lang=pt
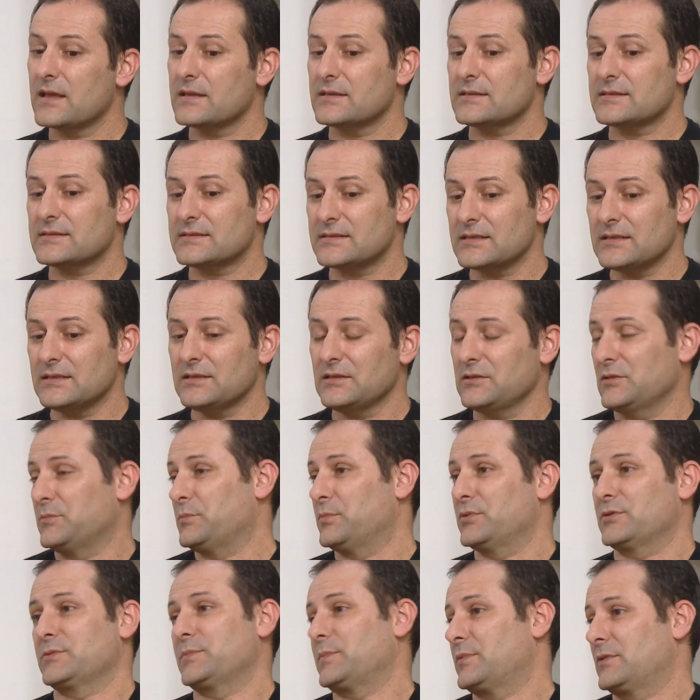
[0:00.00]
Sim,
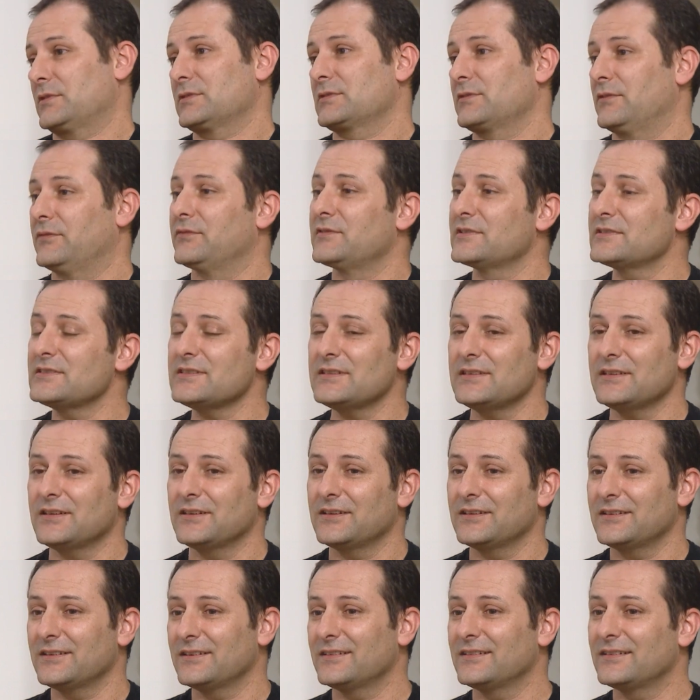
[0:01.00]
depois, depois eu fazia,
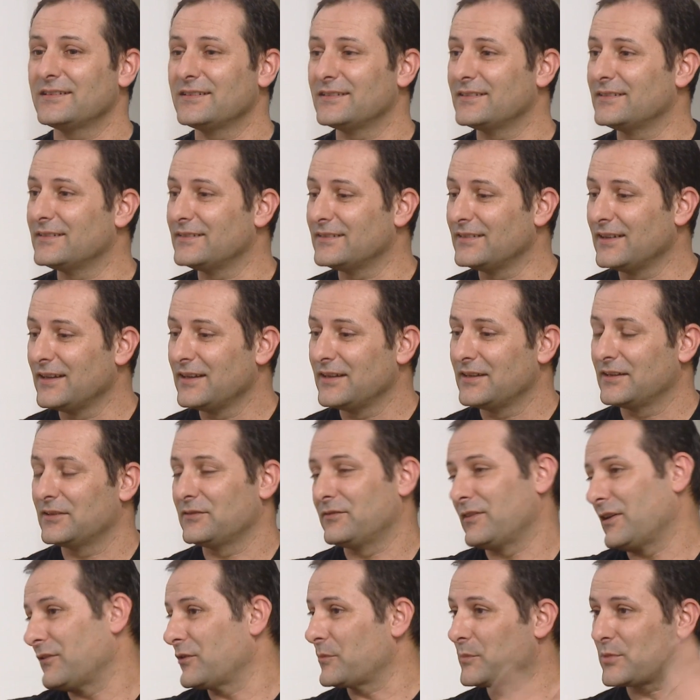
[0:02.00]
uh,
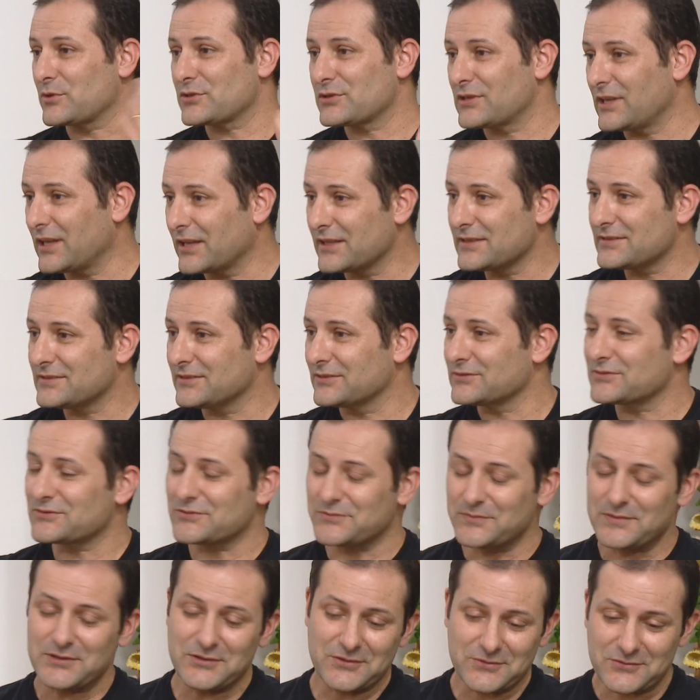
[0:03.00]
levava para os colegas, eles
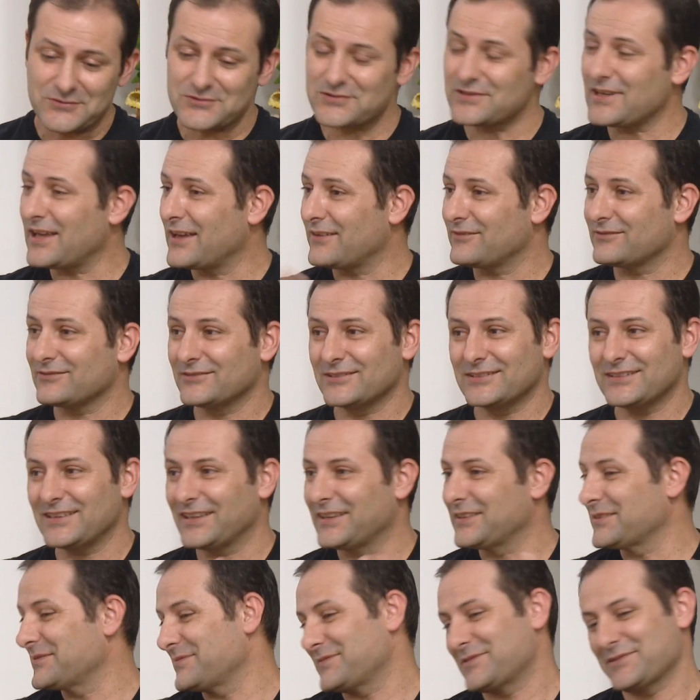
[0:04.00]
comiam, gostavam e
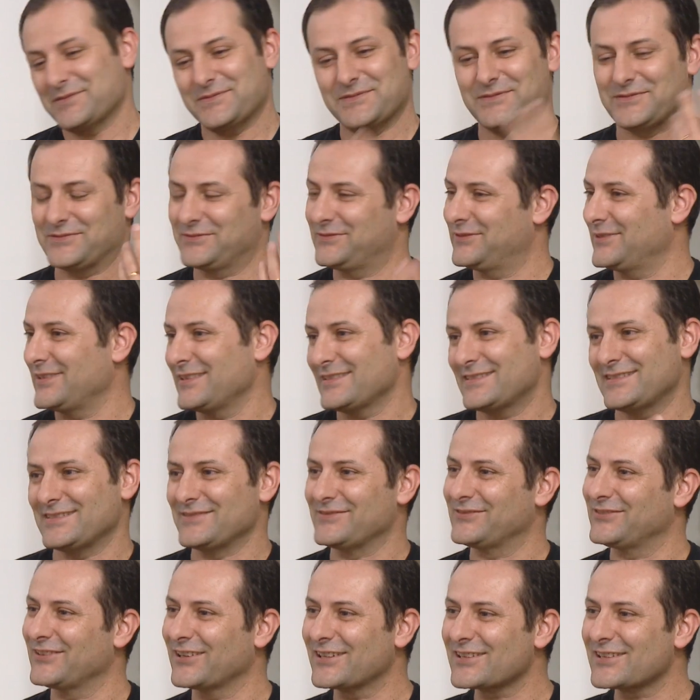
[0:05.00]
tal. E foi assim, foi